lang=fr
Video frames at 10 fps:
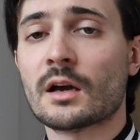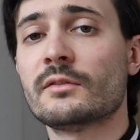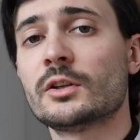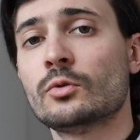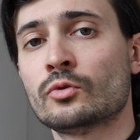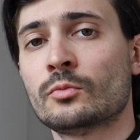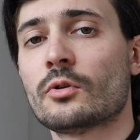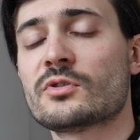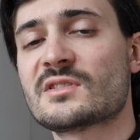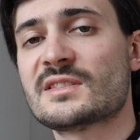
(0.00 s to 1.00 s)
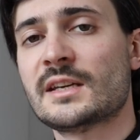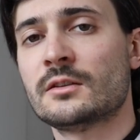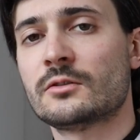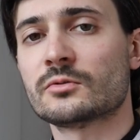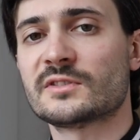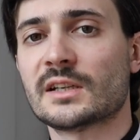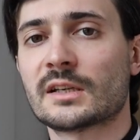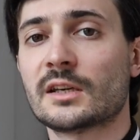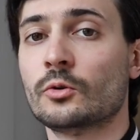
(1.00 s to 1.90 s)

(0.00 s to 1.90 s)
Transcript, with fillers: avec de nombreuses scènes consacrées